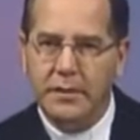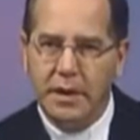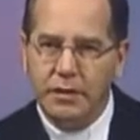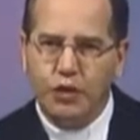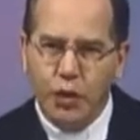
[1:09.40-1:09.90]

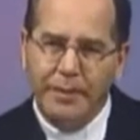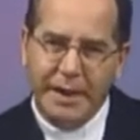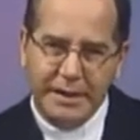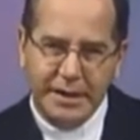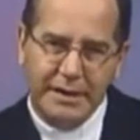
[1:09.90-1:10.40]
Sua
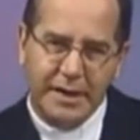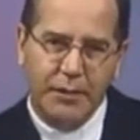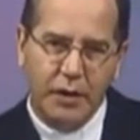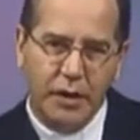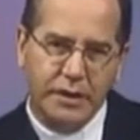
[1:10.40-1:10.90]
presença
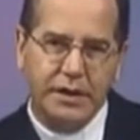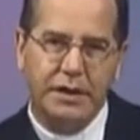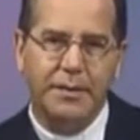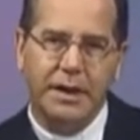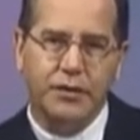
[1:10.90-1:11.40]
amorosa de
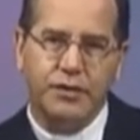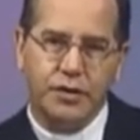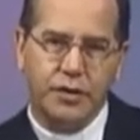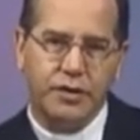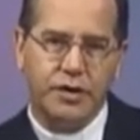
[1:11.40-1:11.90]
mãe nos
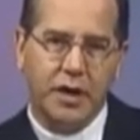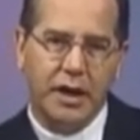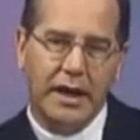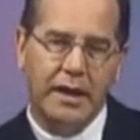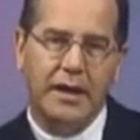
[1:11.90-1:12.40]

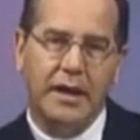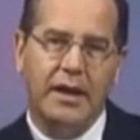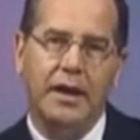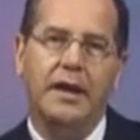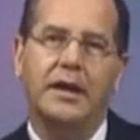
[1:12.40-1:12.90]
consola
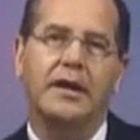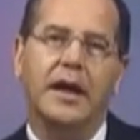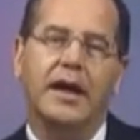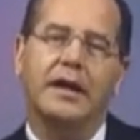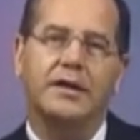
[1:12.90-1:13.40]
e é
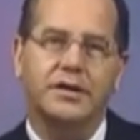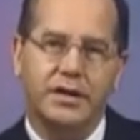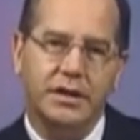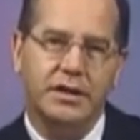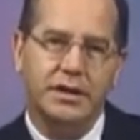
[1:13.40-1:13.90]

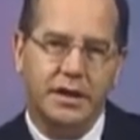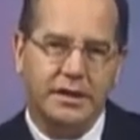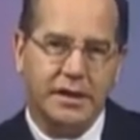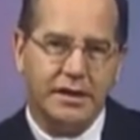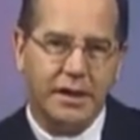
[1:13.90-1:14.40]
garantia de
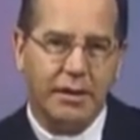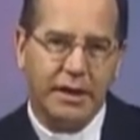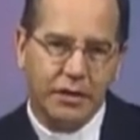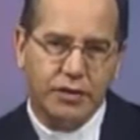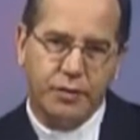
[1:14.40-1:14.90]
intercessão a
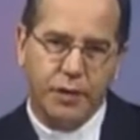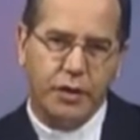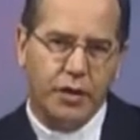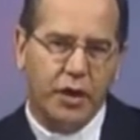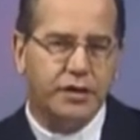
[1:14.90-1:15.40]
Deus por
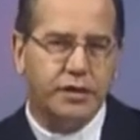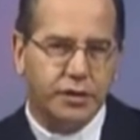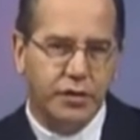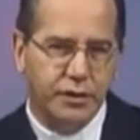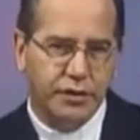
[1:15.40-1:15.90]
nós
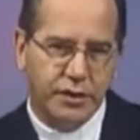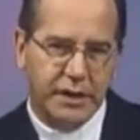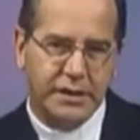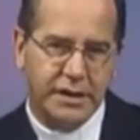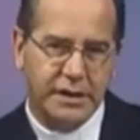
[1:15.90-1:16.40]
todos
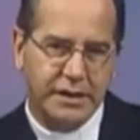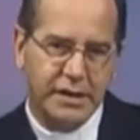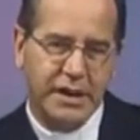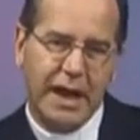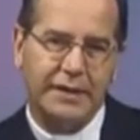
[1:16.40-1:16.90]
nas
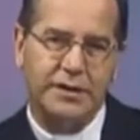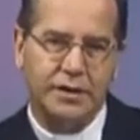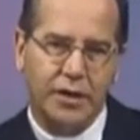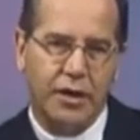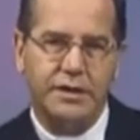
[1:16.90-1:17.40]
necessidades
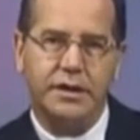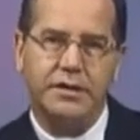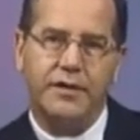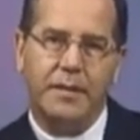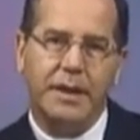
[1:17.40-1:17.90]
de nossas
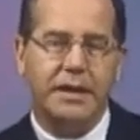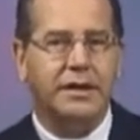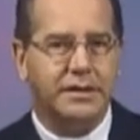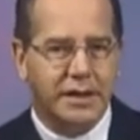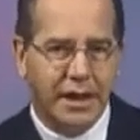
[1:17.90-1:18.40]

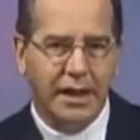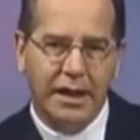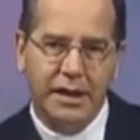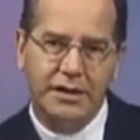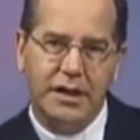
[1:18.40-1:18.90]
famílias, da
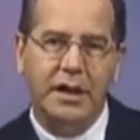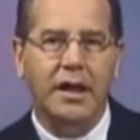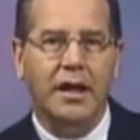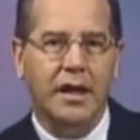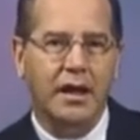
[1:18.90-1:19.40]
igreja
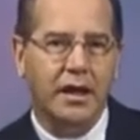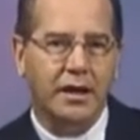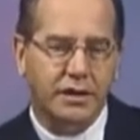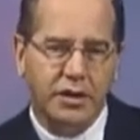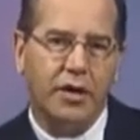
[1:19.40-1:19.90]
e e
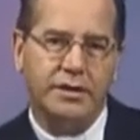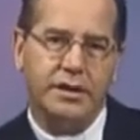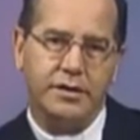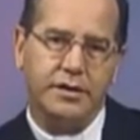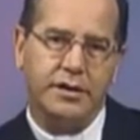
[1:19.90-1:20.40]
de nossa
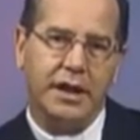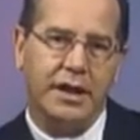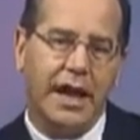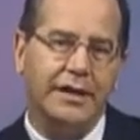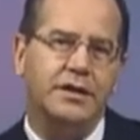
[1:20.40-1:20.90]

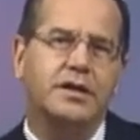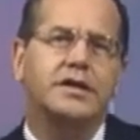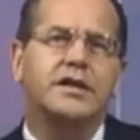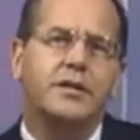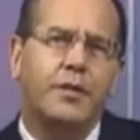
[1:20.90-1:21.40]
sociedade.
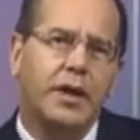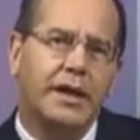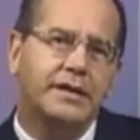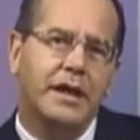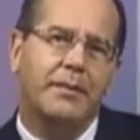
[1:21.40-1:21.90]
Discípula
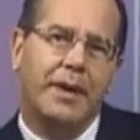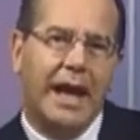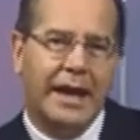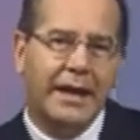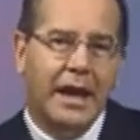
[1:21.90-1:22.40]

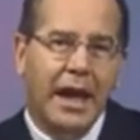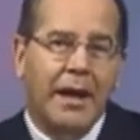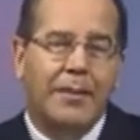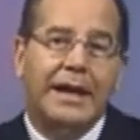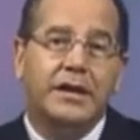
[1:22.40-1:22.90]
exemplar,
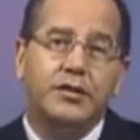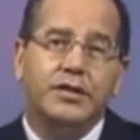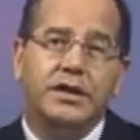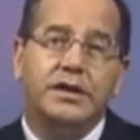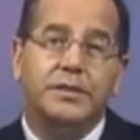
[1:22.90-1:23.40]
Maria
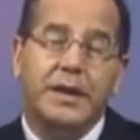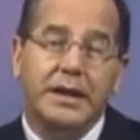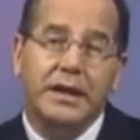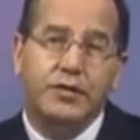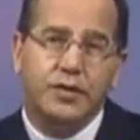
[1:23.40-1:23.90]
nos
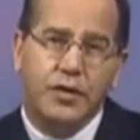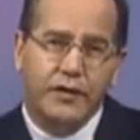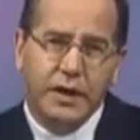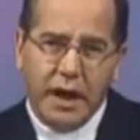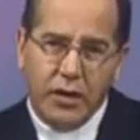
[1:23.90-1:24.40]
inspira e nos
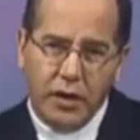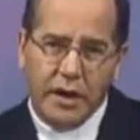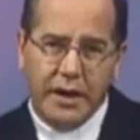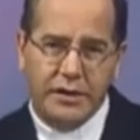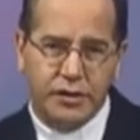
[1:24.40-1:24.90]
convida
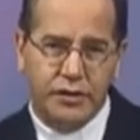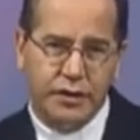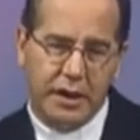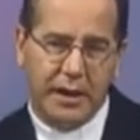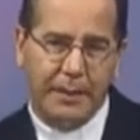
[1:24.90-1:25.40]
agora à
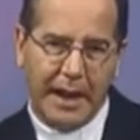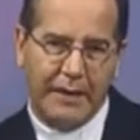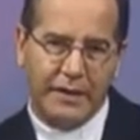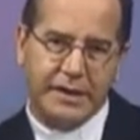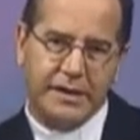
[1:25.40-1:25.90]
escuta da
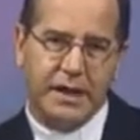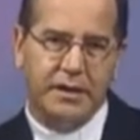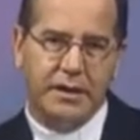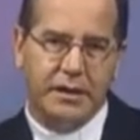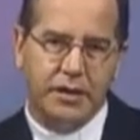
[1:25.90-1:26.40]
palavra
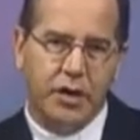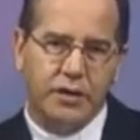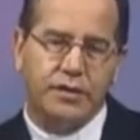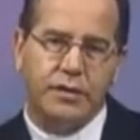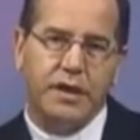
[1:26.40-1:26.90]
santa de
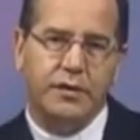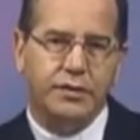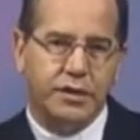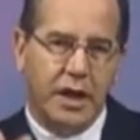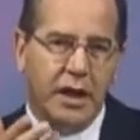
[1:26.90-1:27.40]
nosso
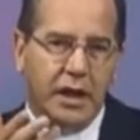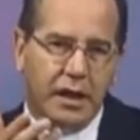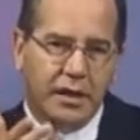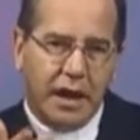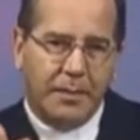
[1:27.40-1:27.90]
Deus,
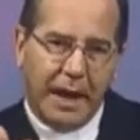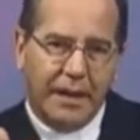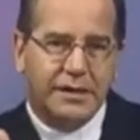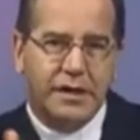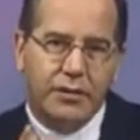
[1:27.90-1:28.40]

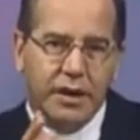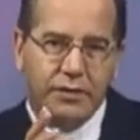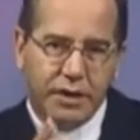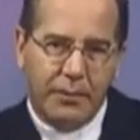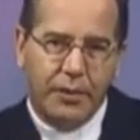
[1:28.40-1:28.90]
interpelação que
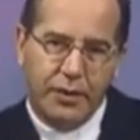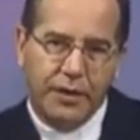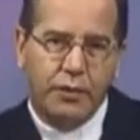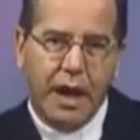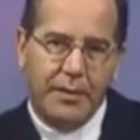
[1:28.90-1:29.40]
nos aponta
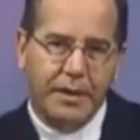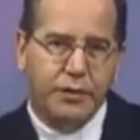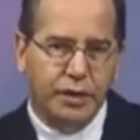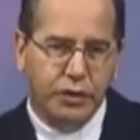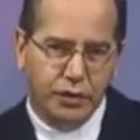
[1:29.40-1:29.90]
o
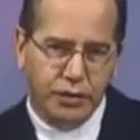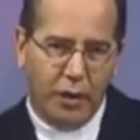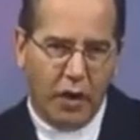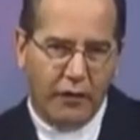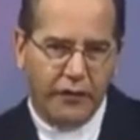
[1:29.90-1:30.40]
caminho e nos
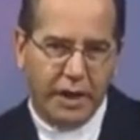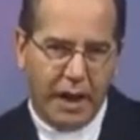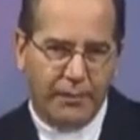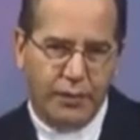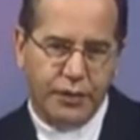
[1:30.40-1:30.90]
move na
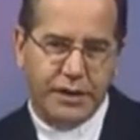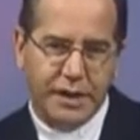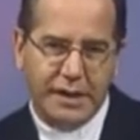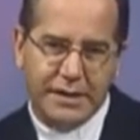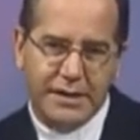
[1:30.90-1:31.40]

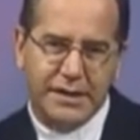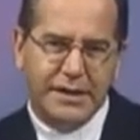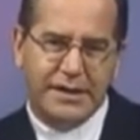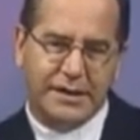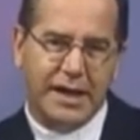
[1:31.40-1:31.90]
busca
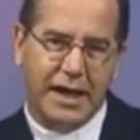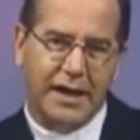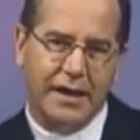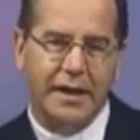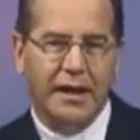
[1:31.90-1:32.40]

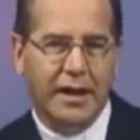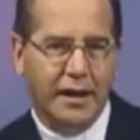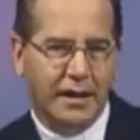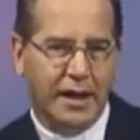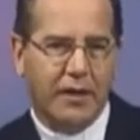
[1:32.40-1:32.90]
sincera
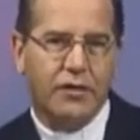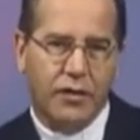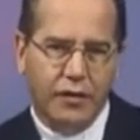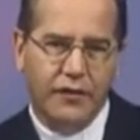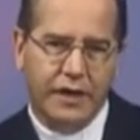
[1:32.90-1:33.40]
da
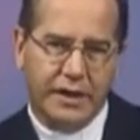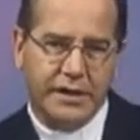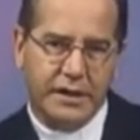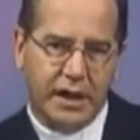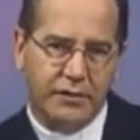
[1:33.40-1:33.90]

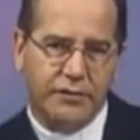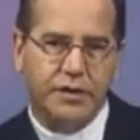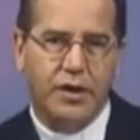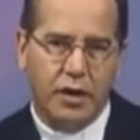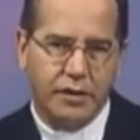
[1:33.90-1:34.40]
conversão de
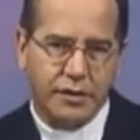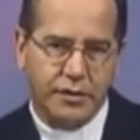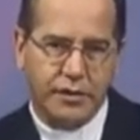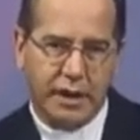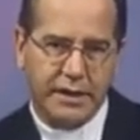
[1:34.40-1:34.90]
nosso
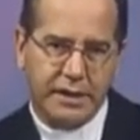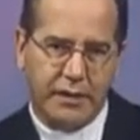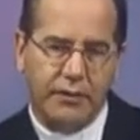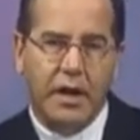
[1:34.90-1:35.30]
coração.